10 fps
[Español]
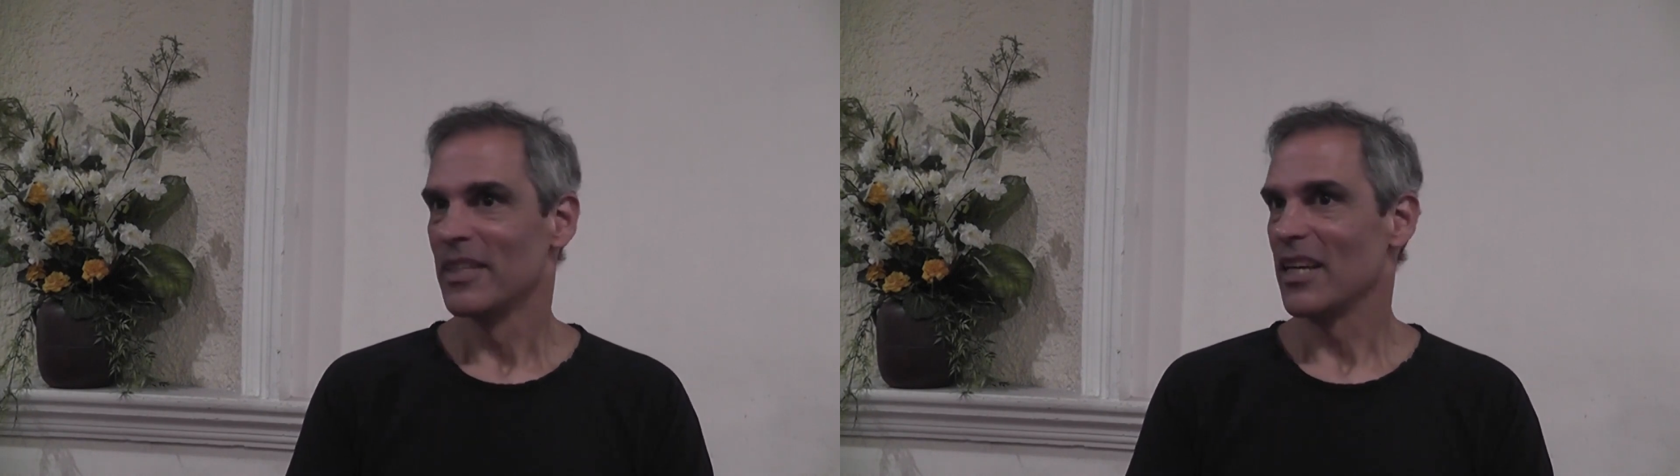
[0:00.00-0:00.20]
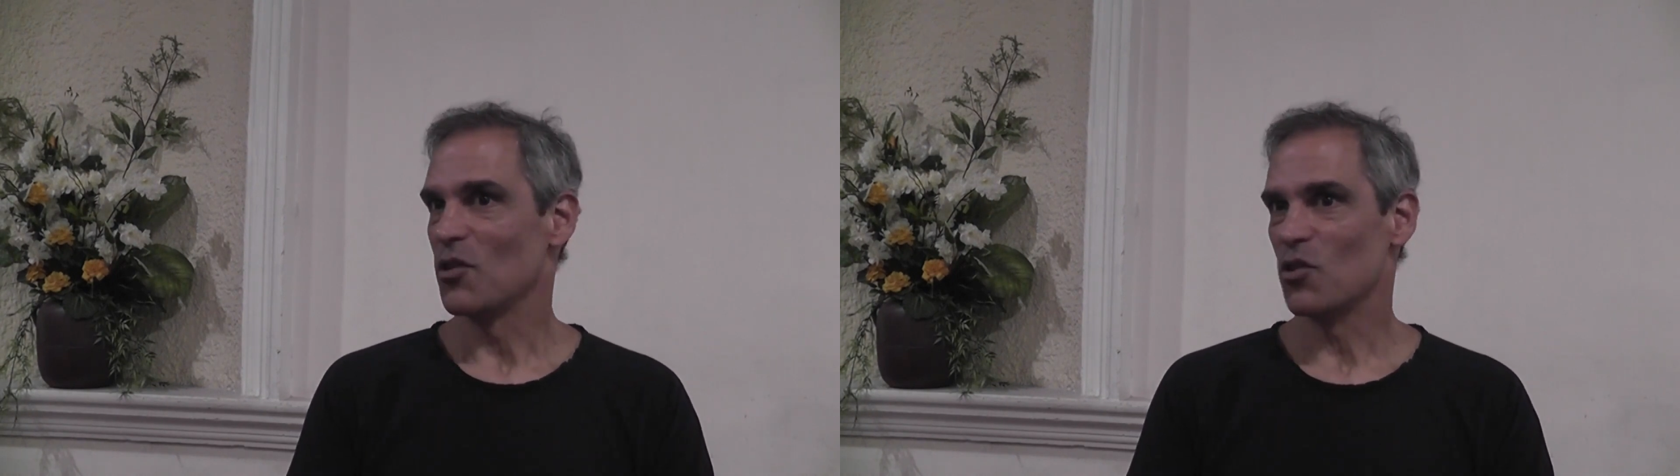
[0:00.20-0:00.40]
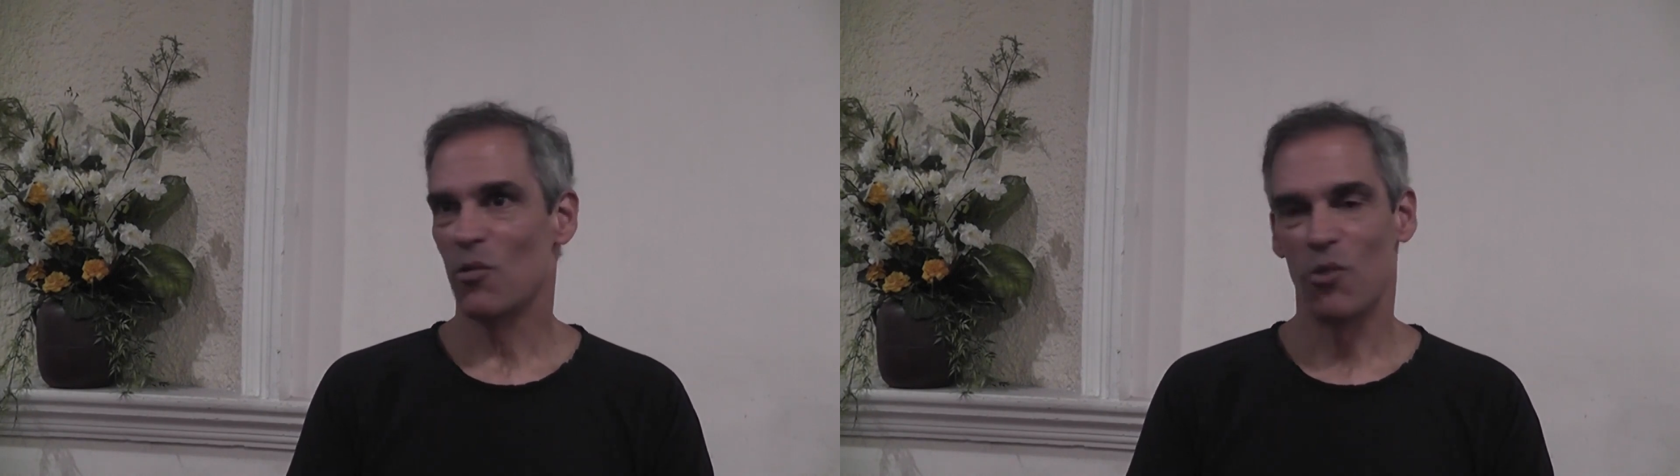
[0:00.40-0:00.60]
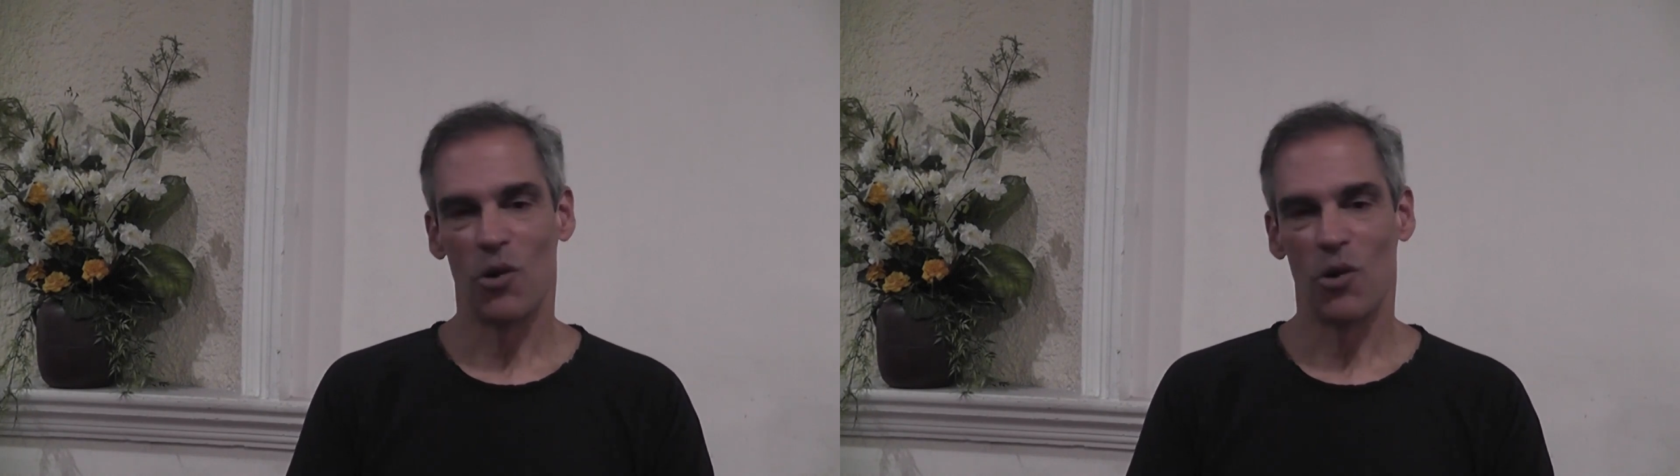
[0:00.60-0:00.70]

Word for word: Entonces